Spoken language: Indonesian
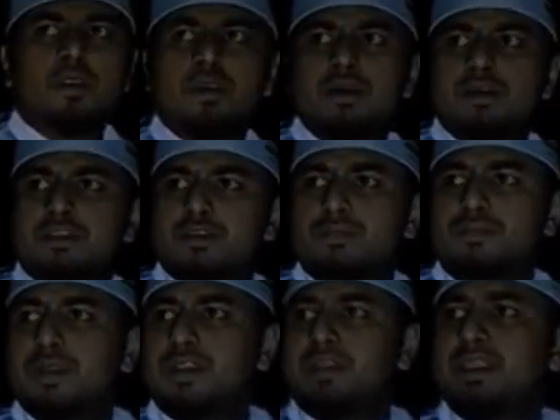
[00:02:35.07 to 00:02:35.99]
sang ahli
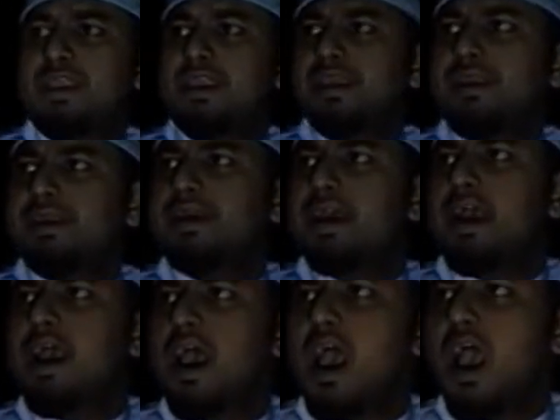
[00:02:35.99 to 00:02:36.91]
spiritual kembali
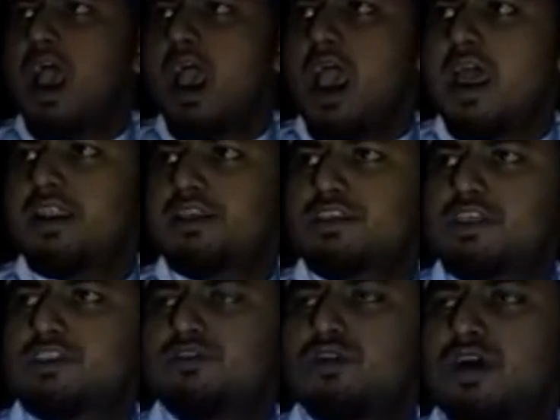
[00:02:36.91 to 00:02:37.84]
bertanya,
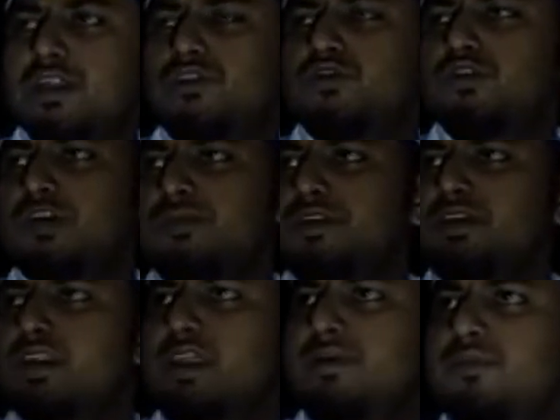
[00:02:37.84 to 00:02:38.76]
apakah ada sungai di dekat